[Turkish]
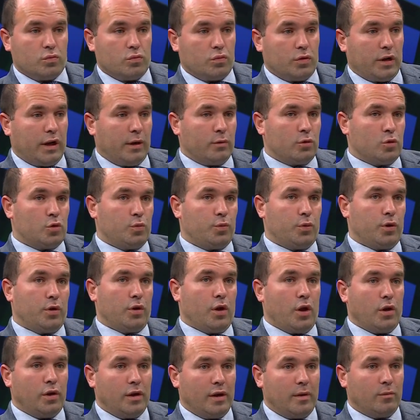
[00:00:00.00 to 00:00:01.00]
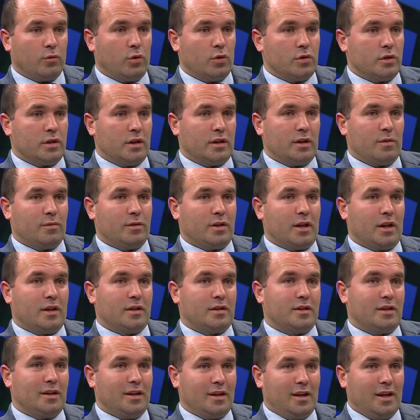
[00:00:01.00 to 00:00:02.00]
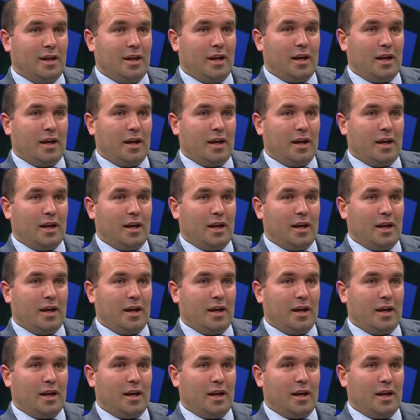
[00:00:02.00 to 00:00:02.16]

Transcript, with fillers: Trabzonspor'un en önemli oyuncularından bir tanesi.